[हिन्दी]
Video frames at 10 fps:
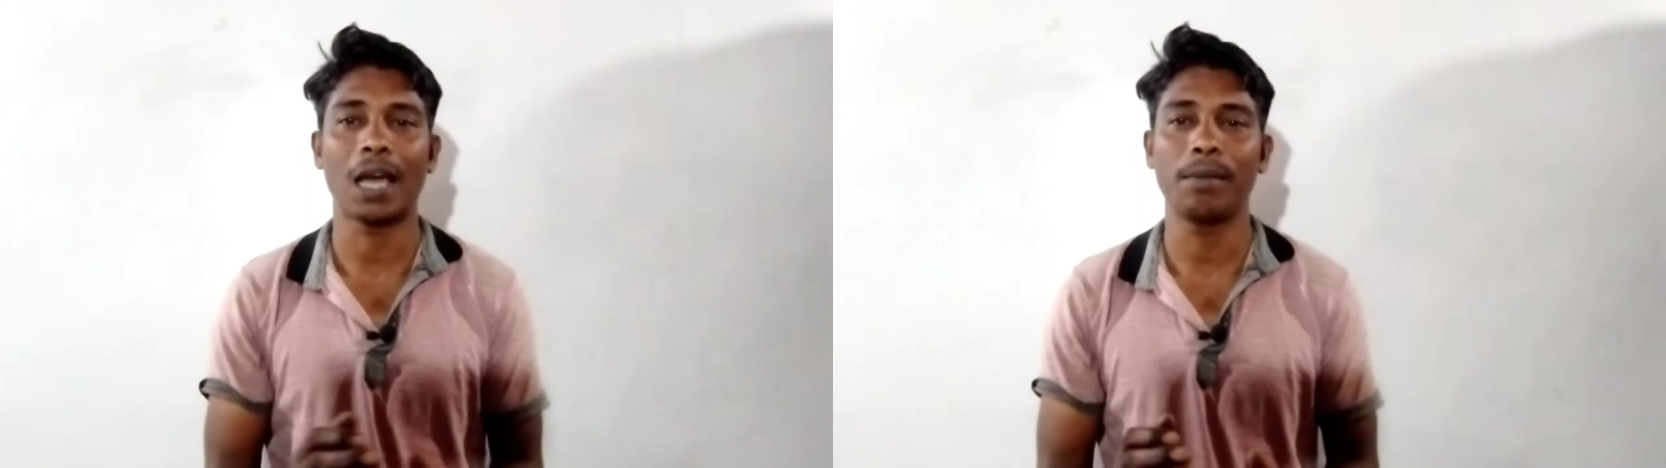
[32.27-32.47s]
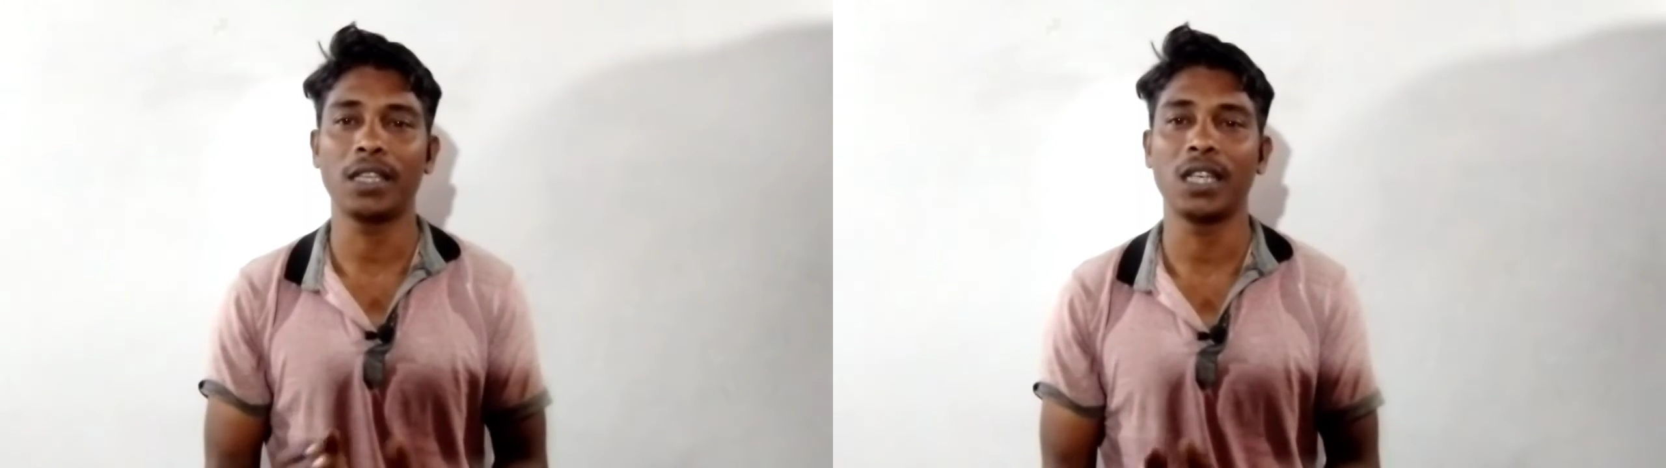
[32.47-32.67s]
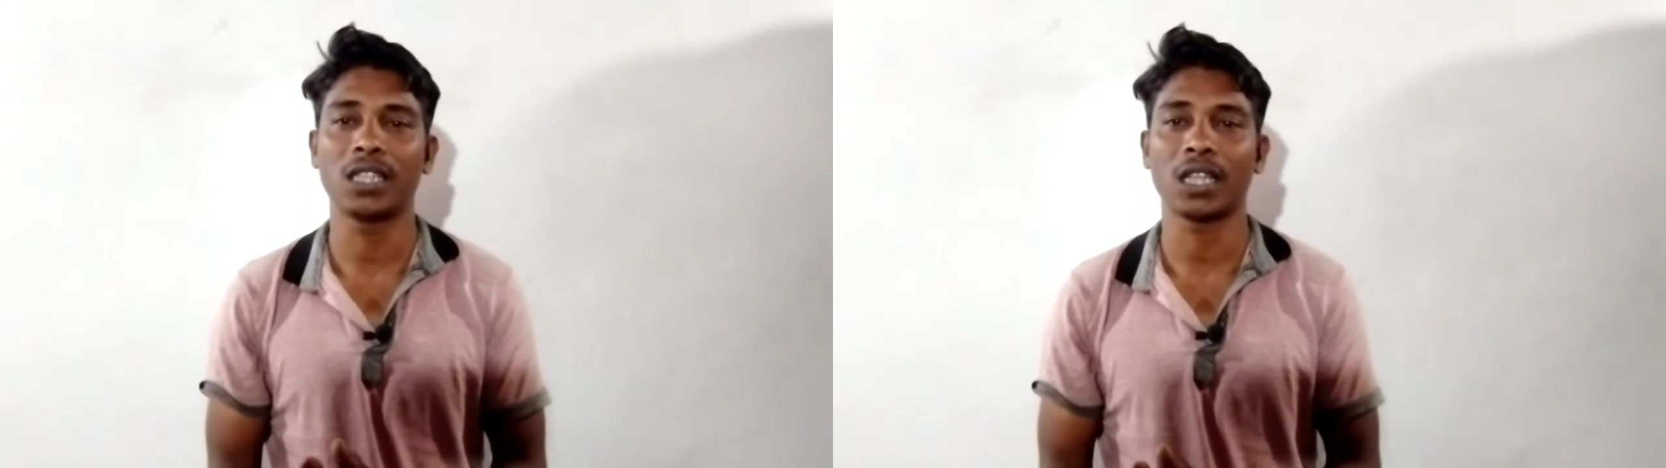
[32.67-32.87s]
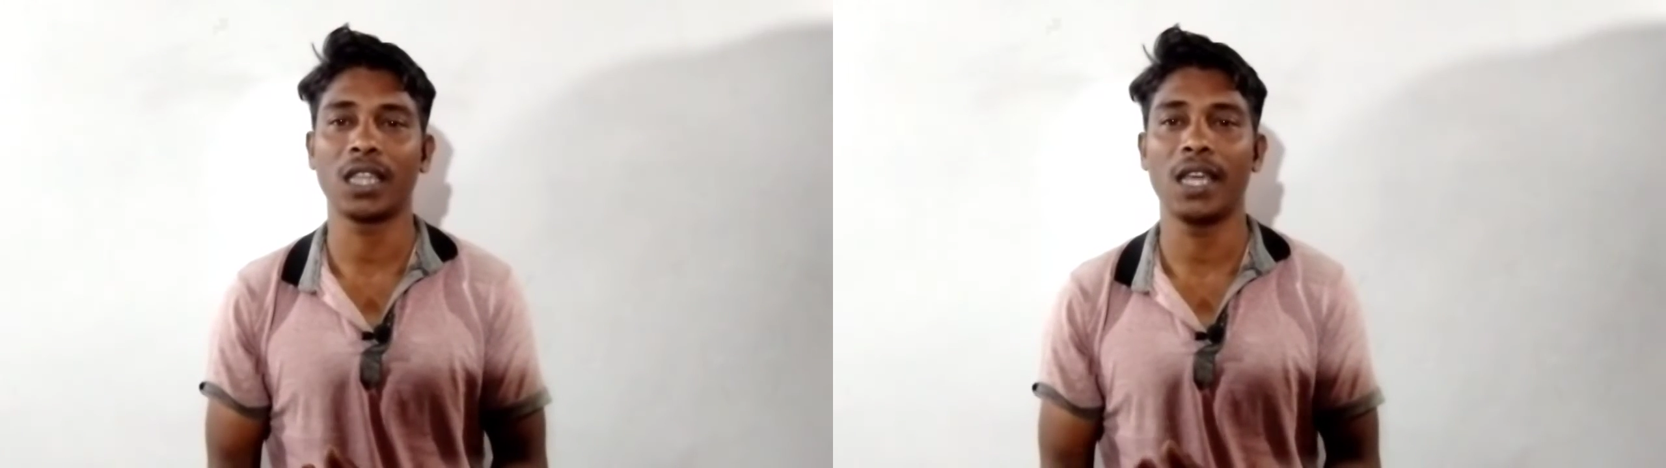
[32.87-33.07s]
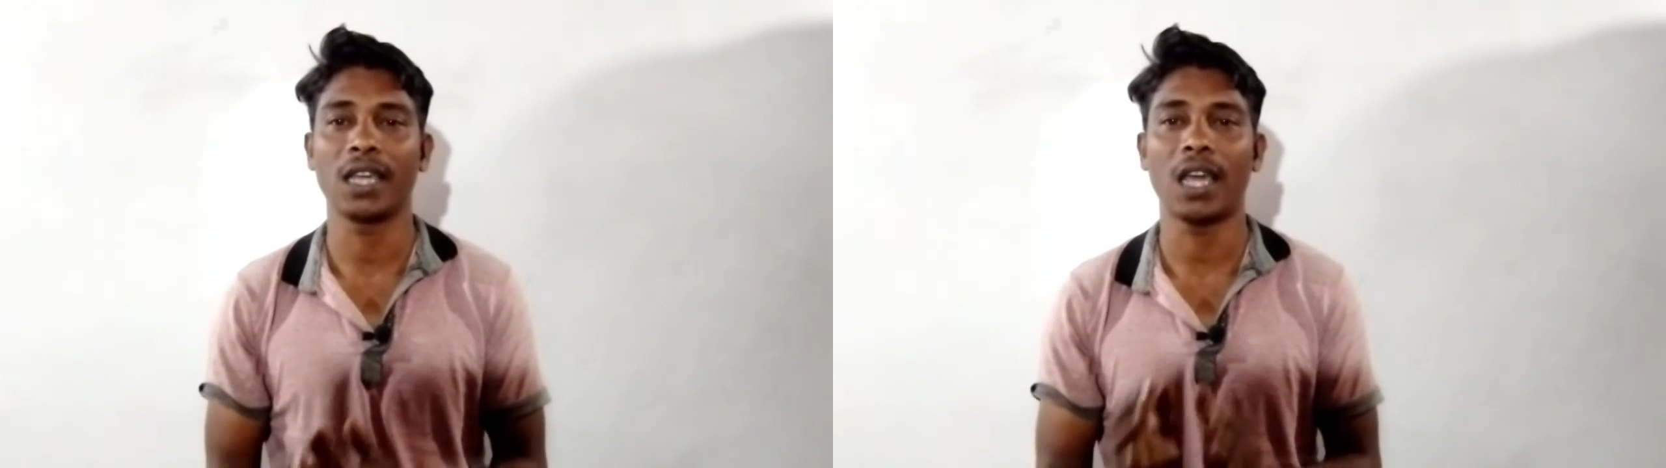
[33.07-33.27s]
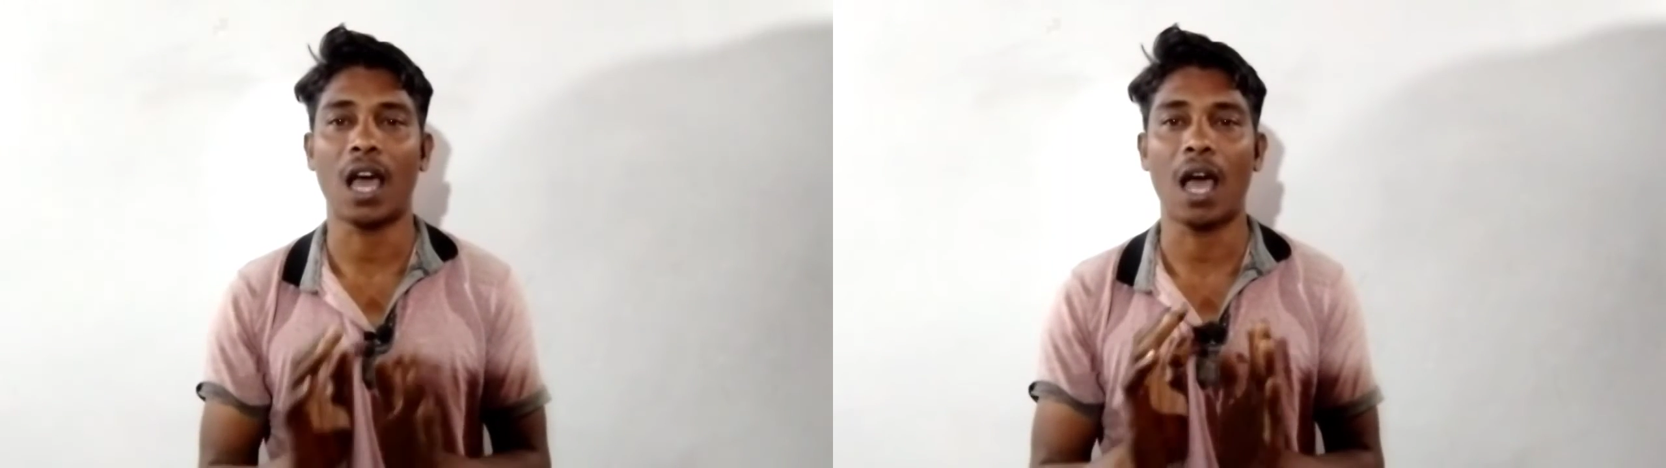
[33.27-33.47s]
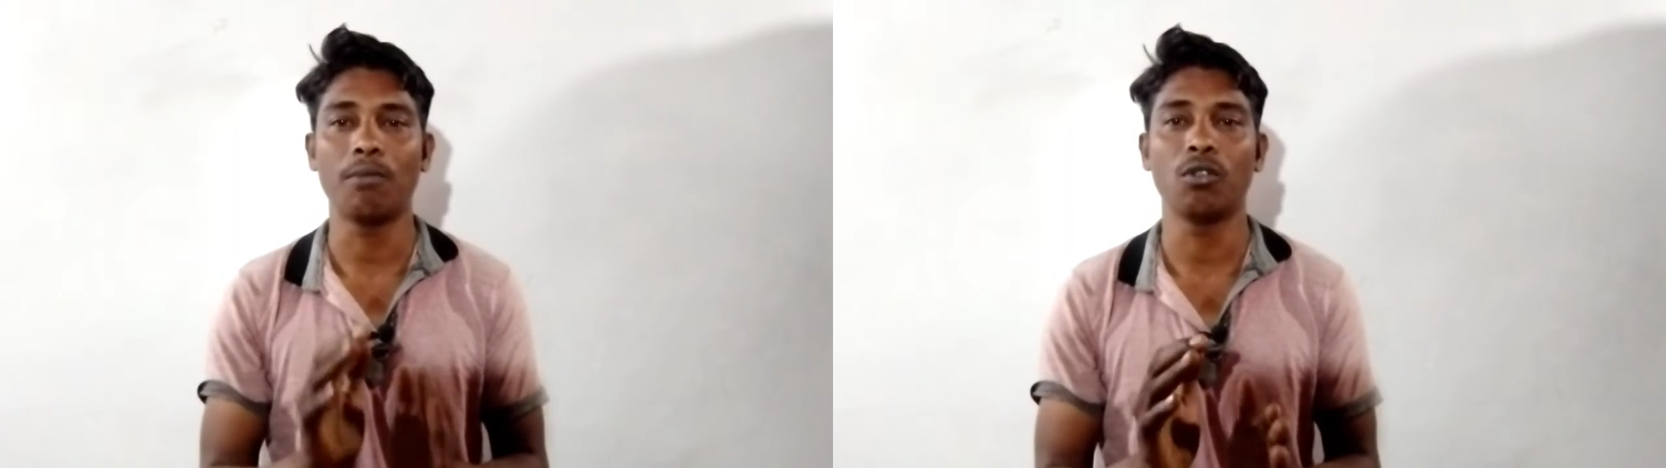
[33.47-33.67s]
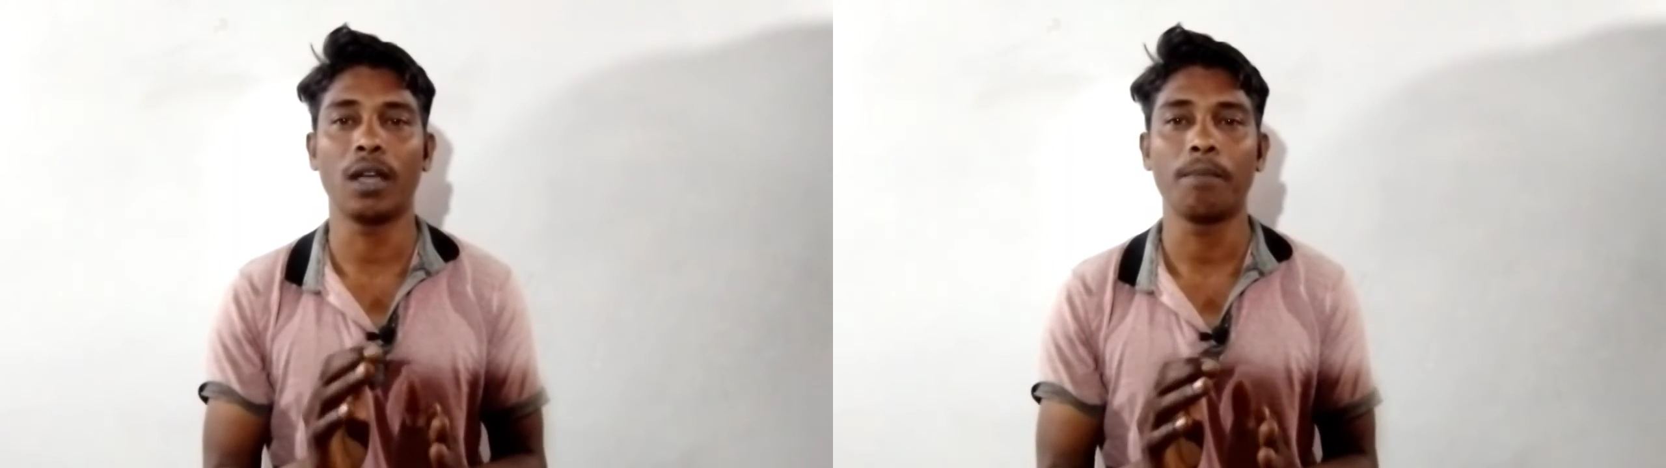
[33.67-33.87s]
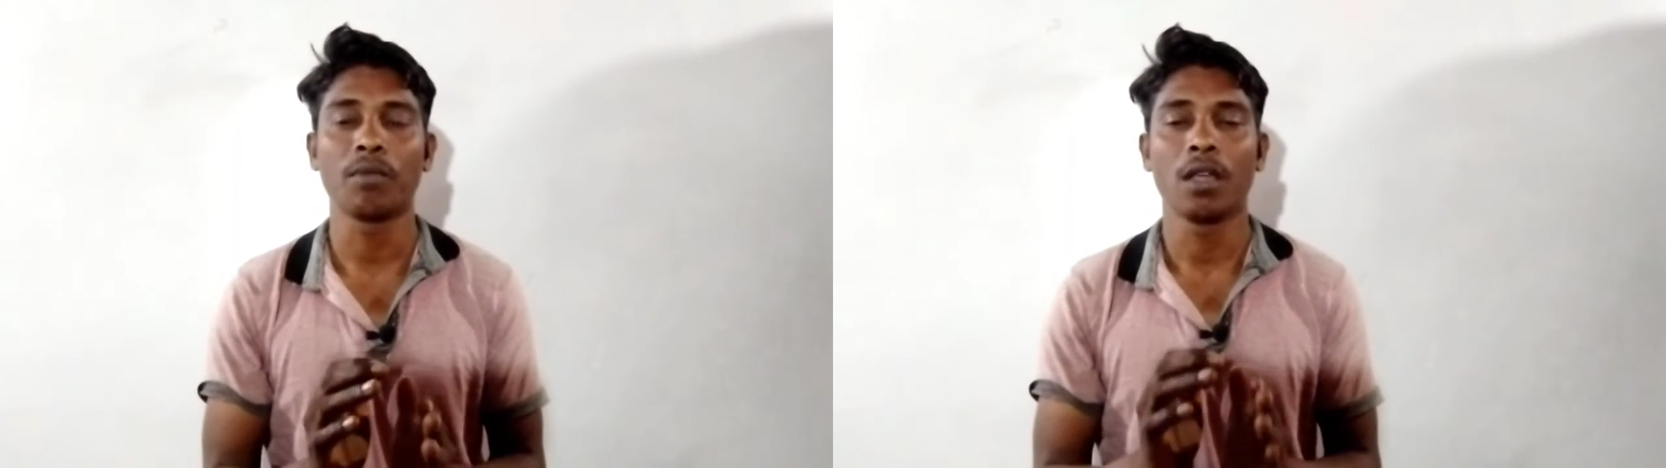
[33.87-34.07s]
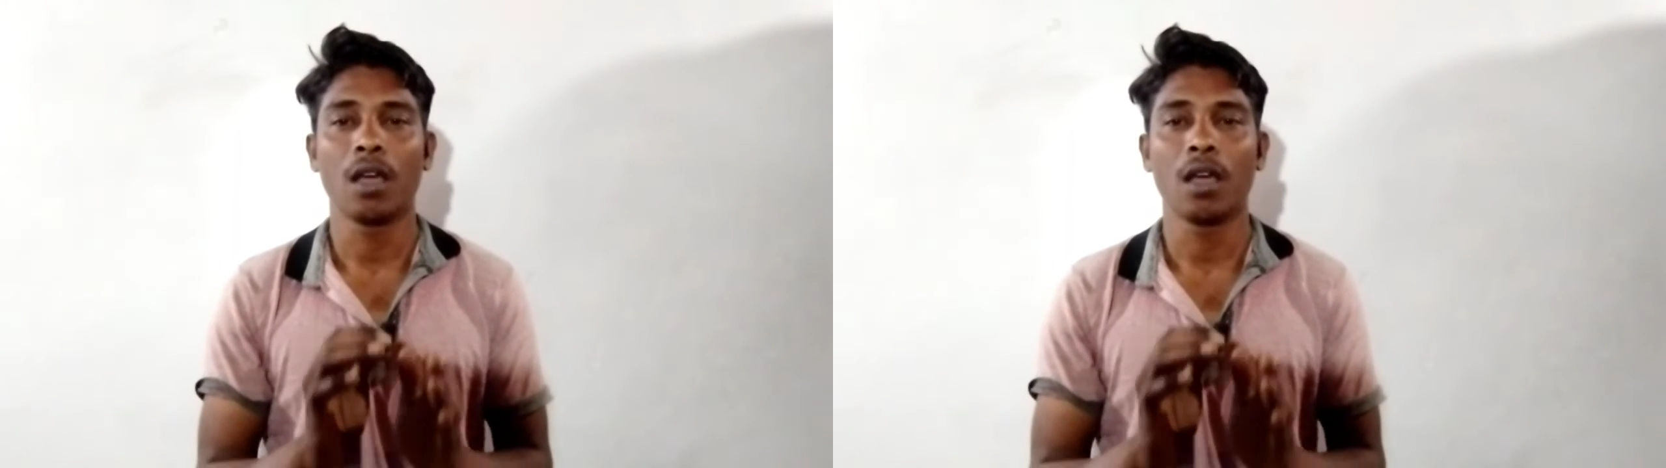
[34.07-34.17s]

के आप ये सीख सकते हैं कि आप जो है